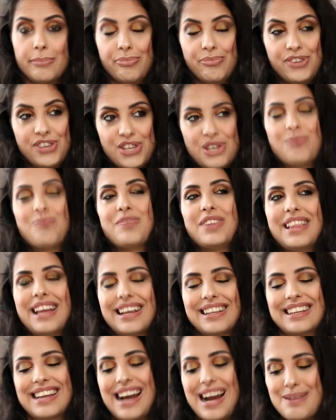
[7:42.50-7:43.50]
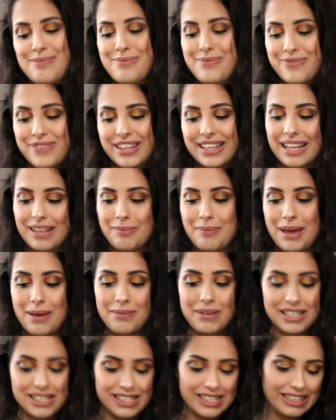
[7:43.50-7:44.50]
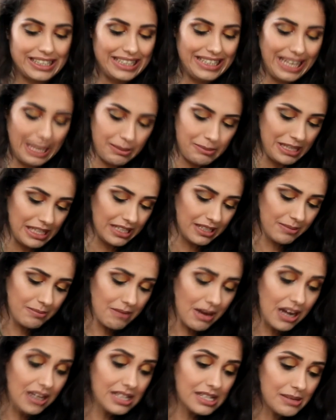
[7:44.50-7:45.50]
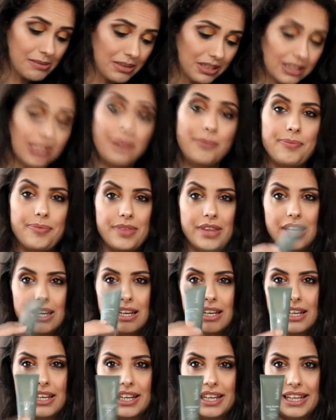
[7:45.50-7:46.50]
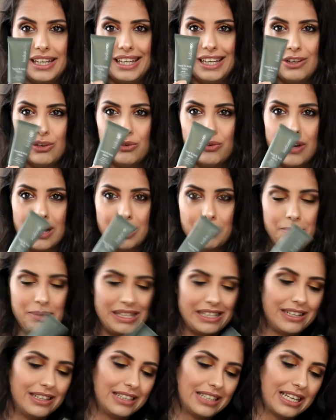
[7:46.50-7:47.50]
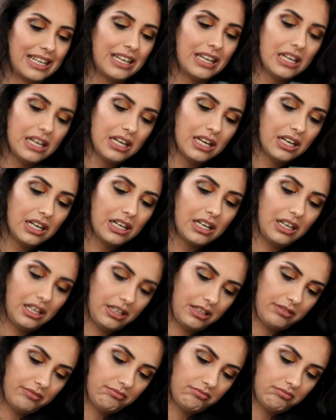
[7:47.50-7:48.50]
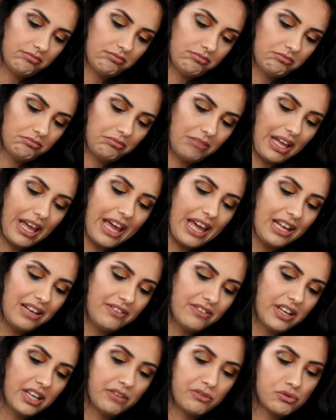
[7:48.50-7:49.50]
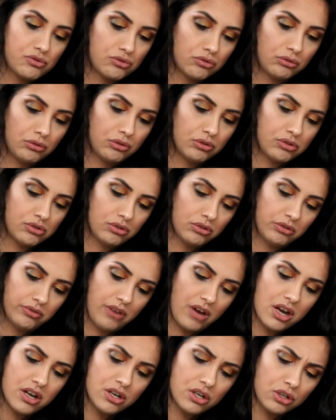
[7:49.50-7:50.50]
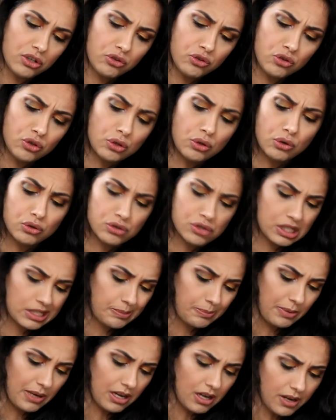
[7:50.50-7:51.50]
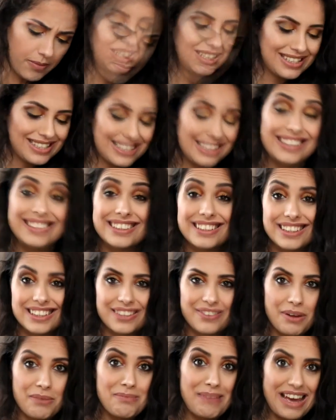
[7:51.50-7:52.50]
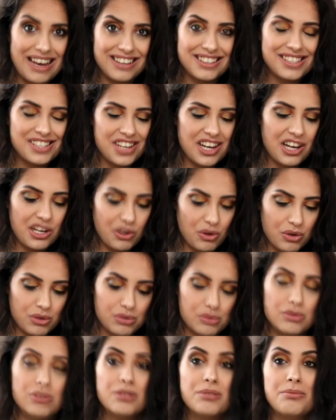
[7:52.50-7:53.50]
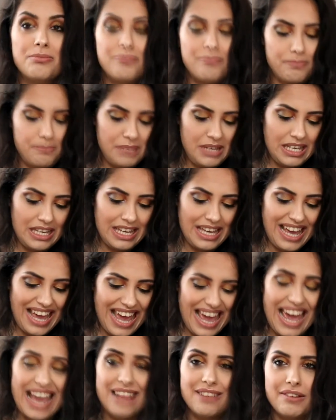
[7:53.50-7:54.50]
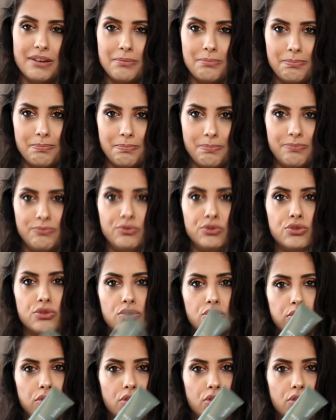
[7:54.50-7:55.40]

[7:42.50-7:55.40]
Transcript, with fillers: şimdiden kalbimi fethetmeye başladı diyebilirim. Aynı zamanda e, yine ufak bir tane el ve vücut losyonu var. Kudos Spa. Salatalık ve beyaz çay özlü bir el ve vücut